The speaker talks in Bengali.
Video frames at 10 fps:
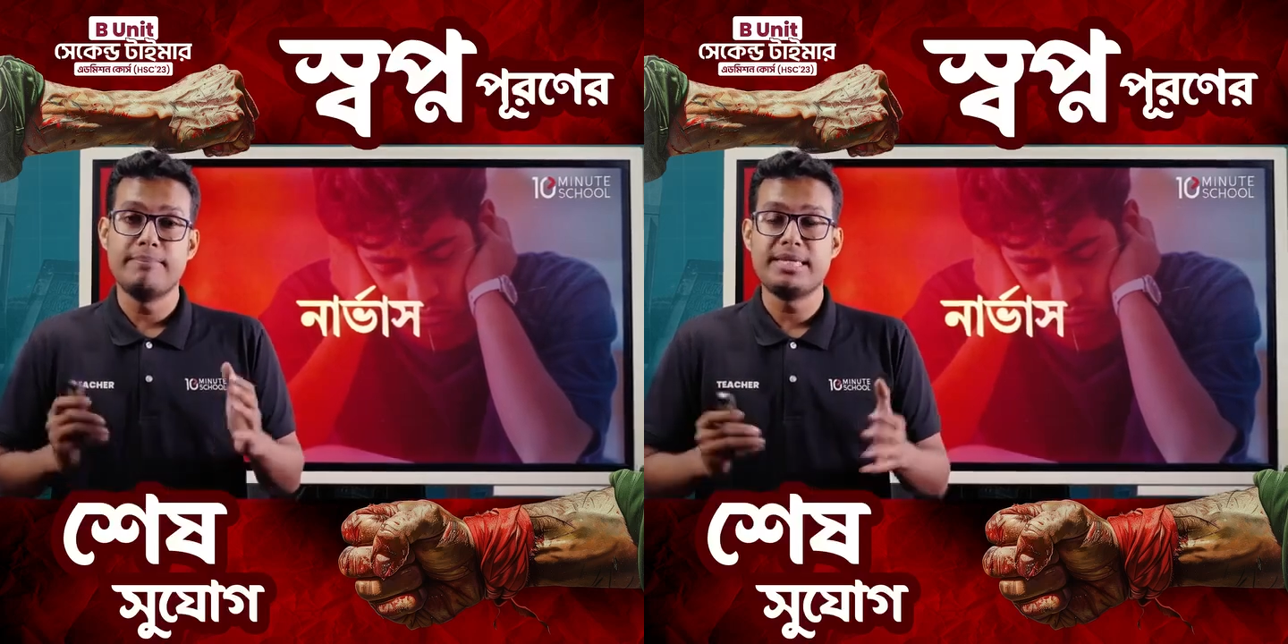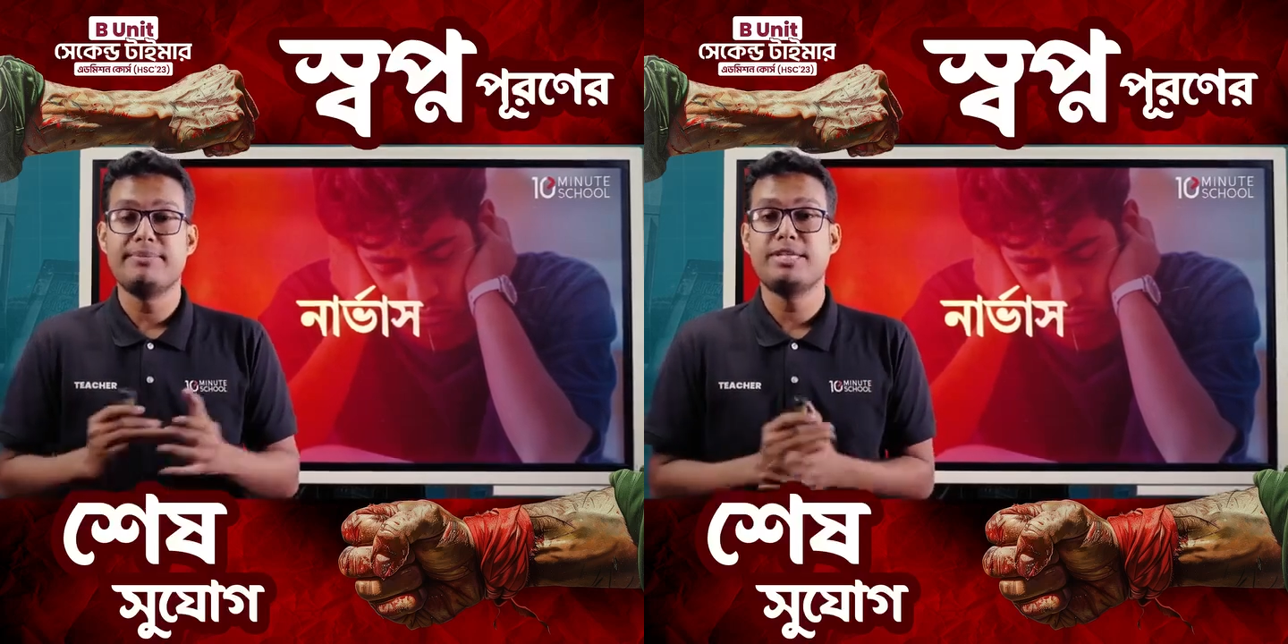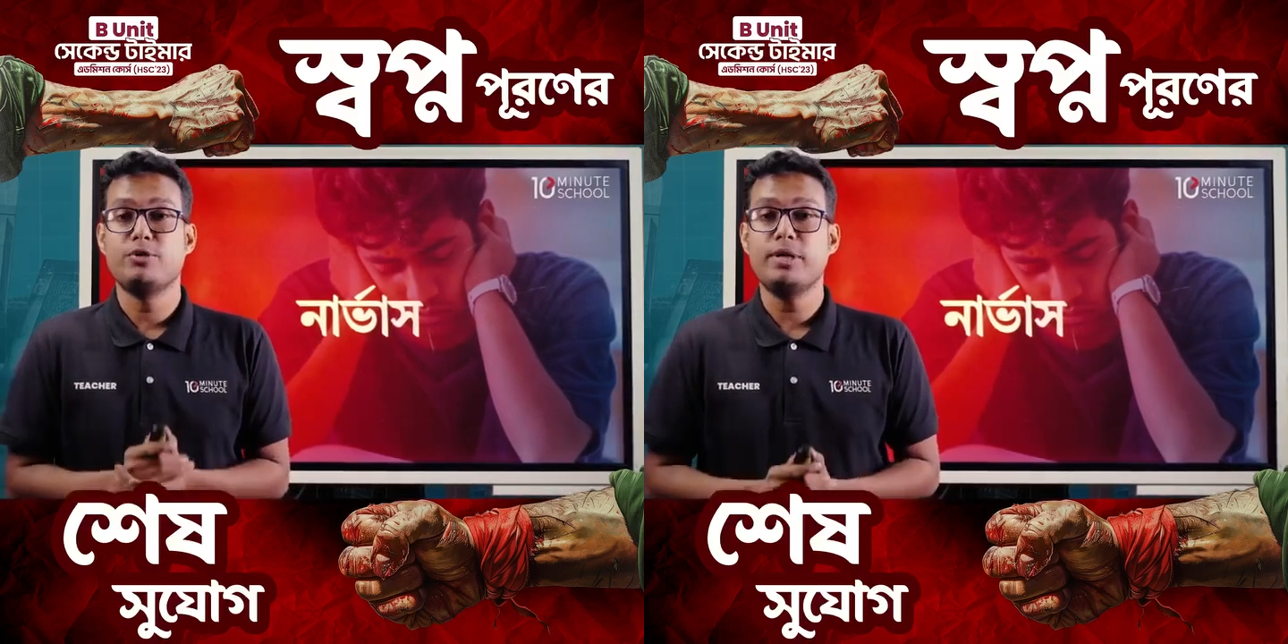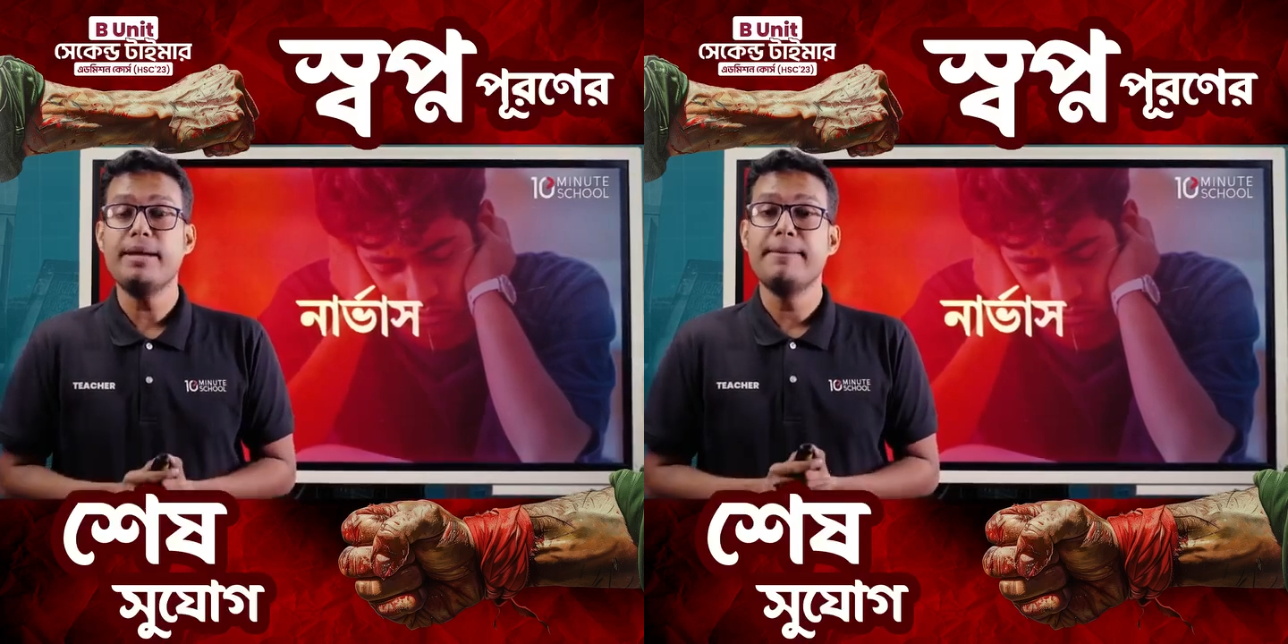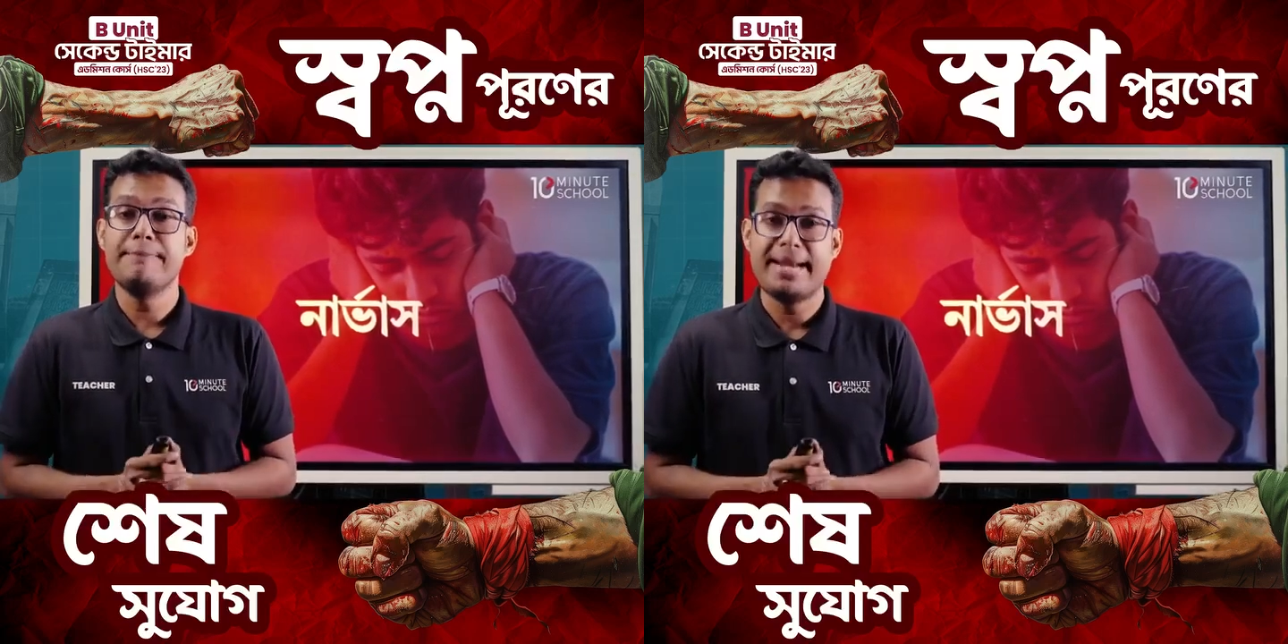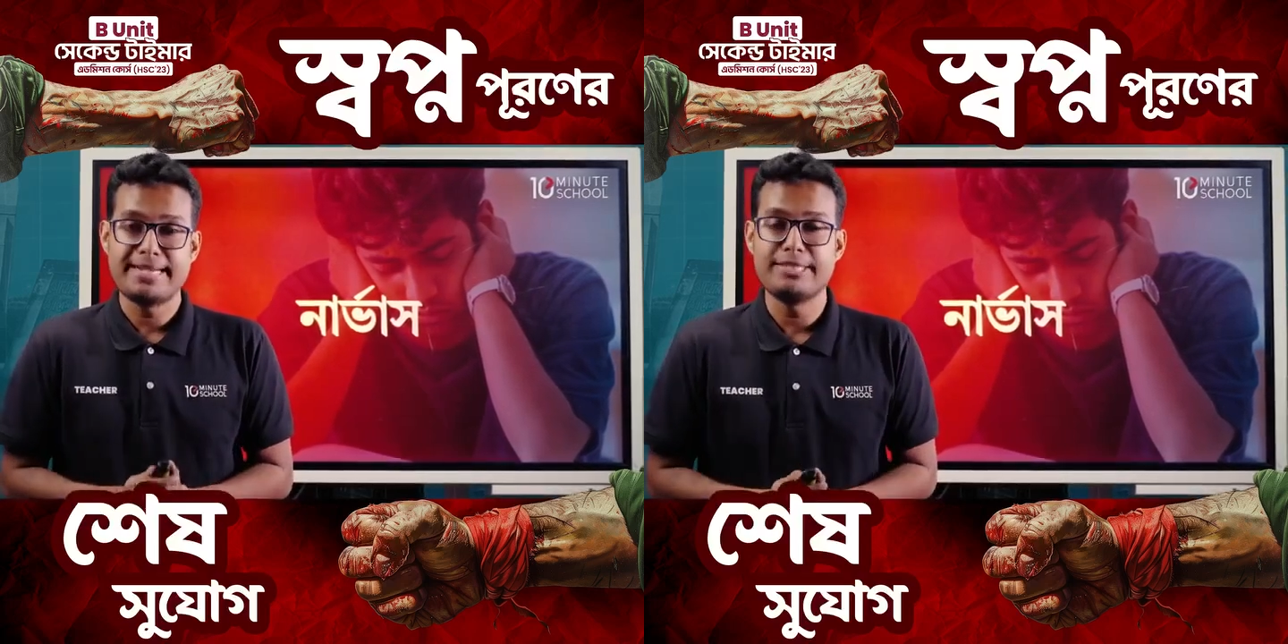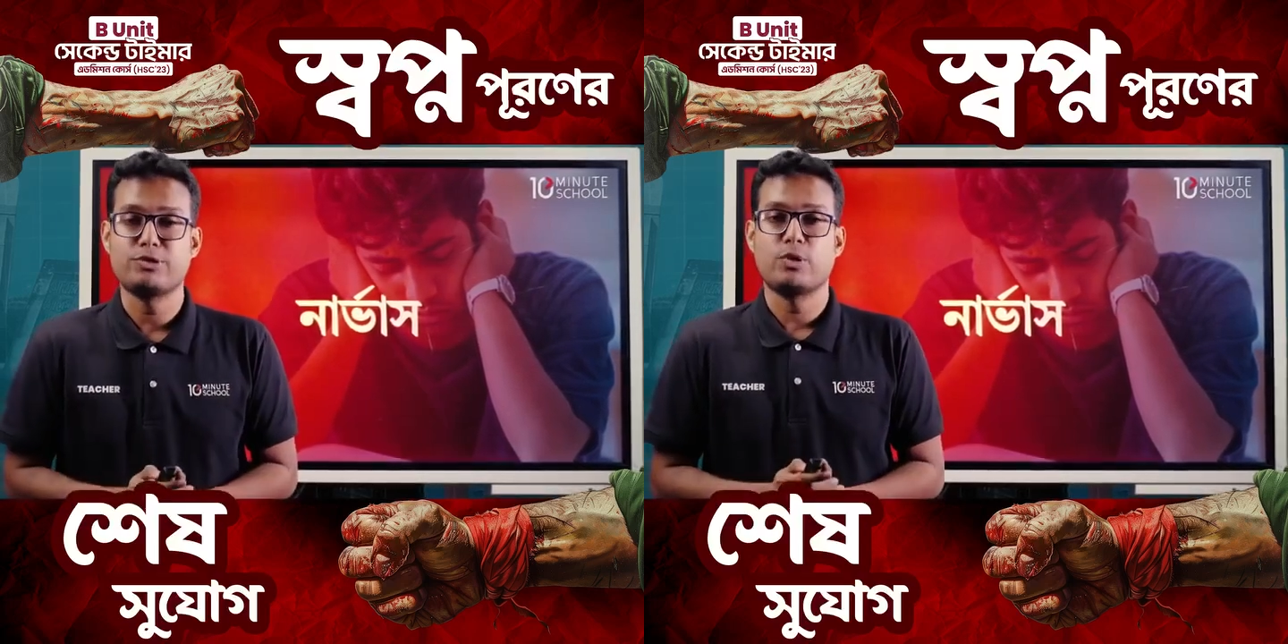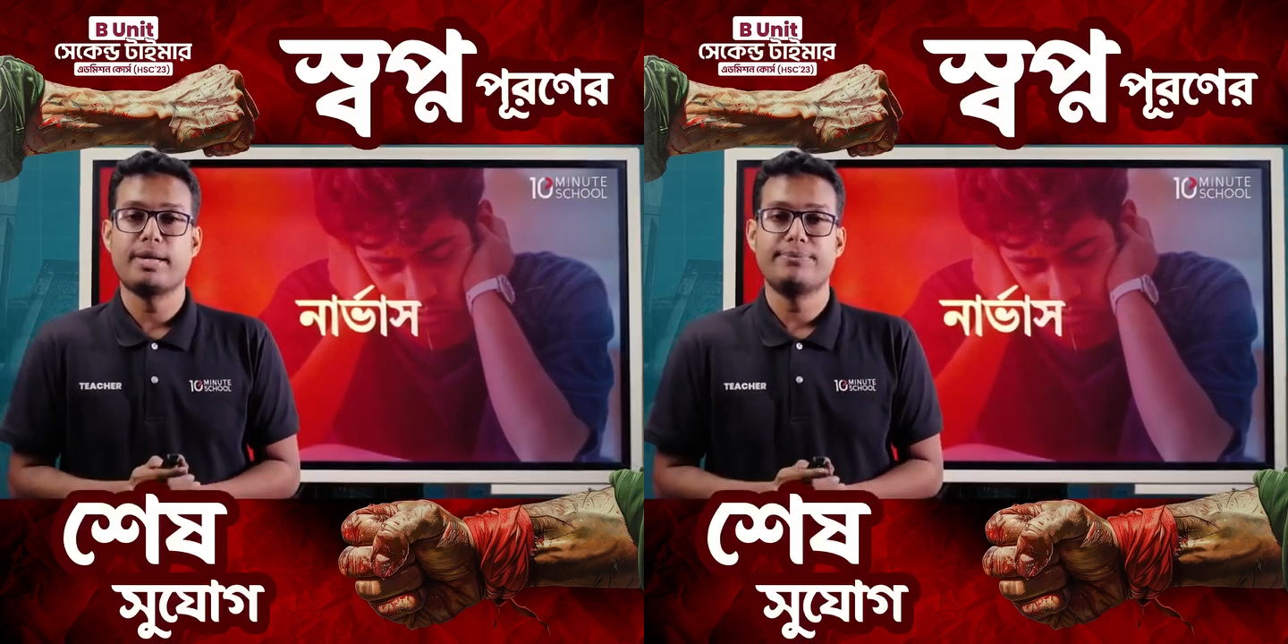বেশি বেশি করে প্র্যাকটিস
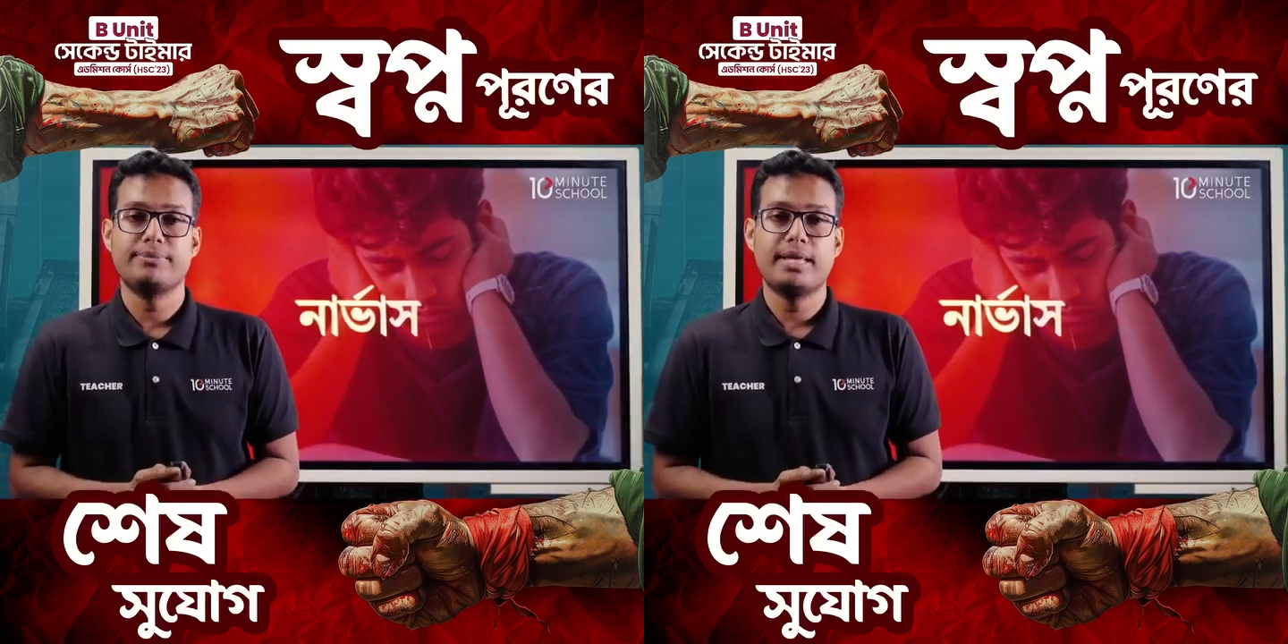করা